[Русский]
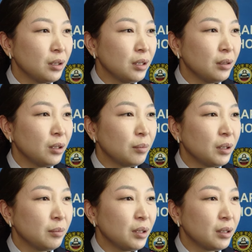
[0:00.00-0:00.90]
дела об
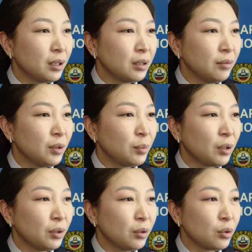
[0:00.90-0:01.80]
административном
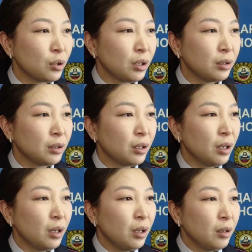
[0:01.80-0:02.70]
правонарушении.
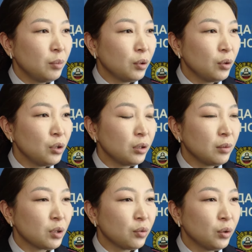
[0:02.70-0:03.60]

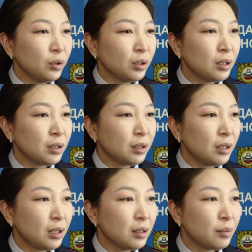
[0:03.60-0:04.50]
Погонщикам животных и
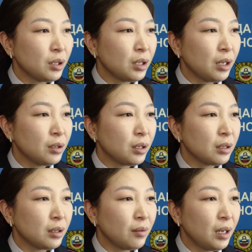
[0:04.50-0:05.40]
скота запрещается
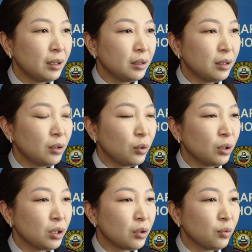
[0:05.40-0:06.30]
оставлять на
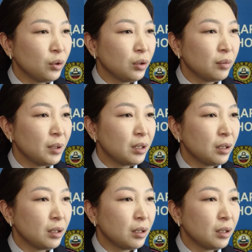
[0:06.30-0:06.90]
дороге животных без